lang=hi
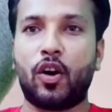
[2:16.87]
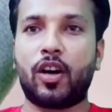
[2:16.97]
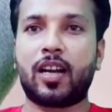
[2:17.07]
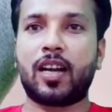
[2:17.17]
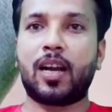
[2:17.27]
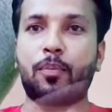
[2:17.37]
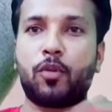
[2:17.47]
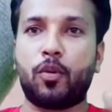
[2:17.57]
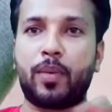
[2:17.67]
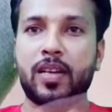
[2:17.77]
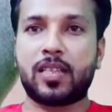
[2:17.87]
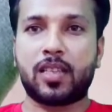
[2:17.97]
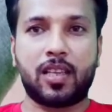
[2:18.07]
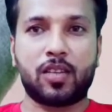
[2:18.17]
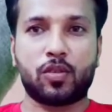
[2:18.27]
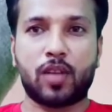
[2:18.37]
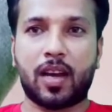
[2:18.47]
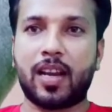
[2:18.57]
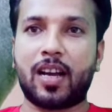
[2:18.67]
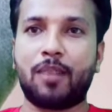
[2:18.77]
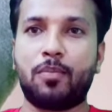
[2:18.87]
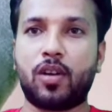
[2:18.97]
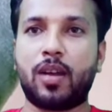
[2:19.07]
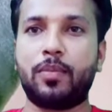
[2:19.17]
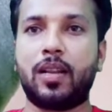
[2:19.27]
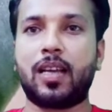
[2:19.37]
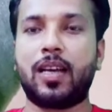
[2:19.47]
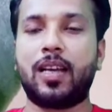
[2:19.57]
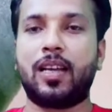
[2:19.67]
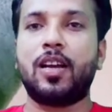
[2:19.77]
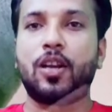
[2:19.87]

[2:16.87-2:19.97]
और अगर आपको परिस्थिति सुधारने का मौका मिलता है